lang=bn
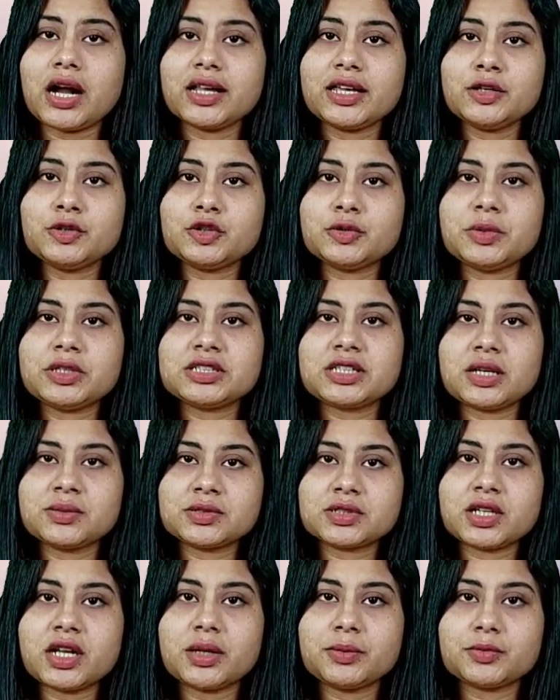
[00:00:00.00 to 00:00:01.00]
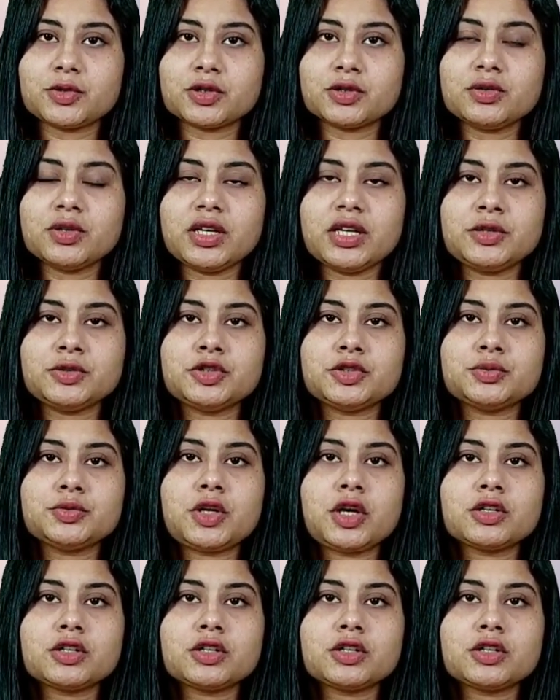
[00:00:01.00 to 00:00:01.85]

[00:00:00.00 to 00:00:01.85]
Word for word: আর ইউটিউবে সাবস্ক্রাইব করুন ইউটিউব